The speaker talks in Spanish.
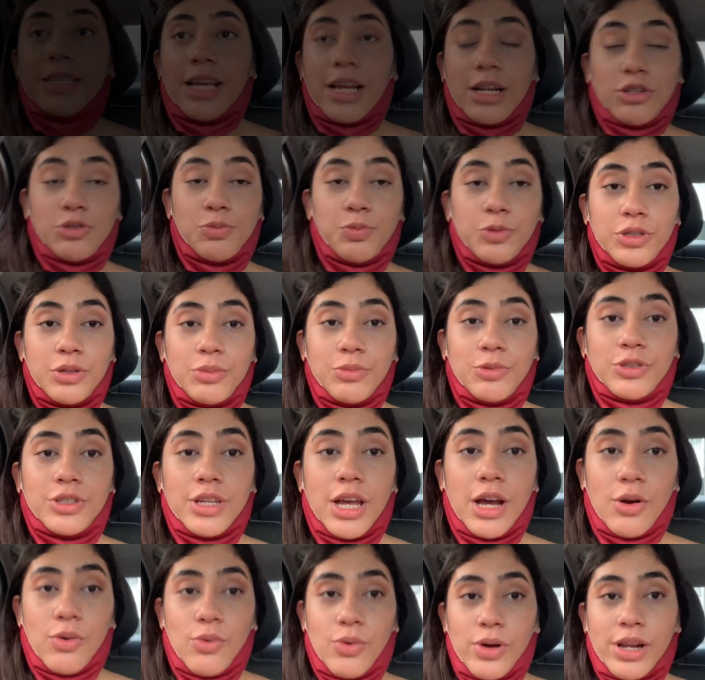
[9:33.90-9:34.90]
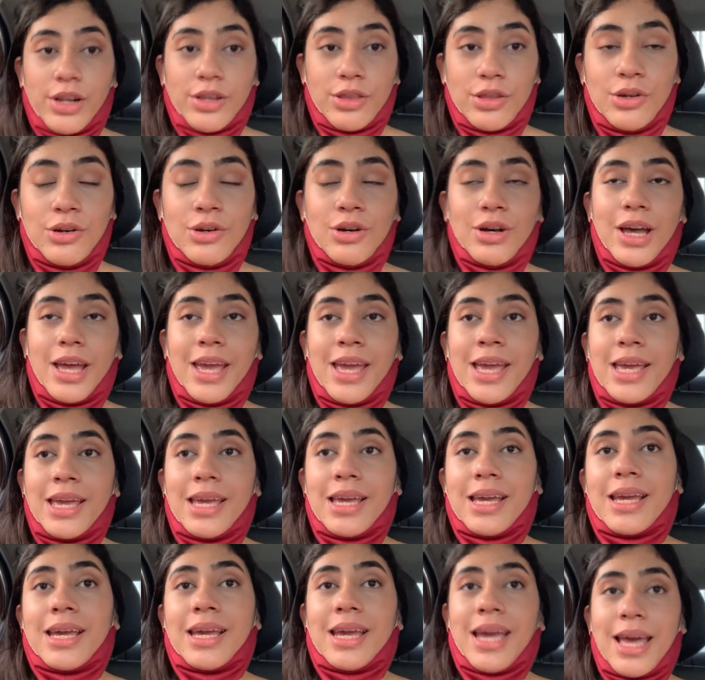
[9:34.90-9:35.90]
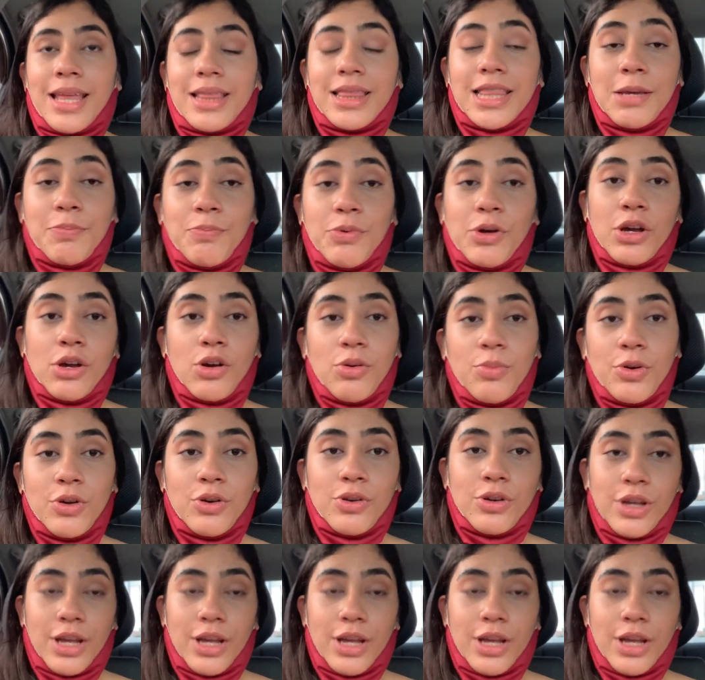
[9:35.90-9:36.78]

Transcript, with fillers: Ya nos pusimos de acuerdo en qué tipo de comedor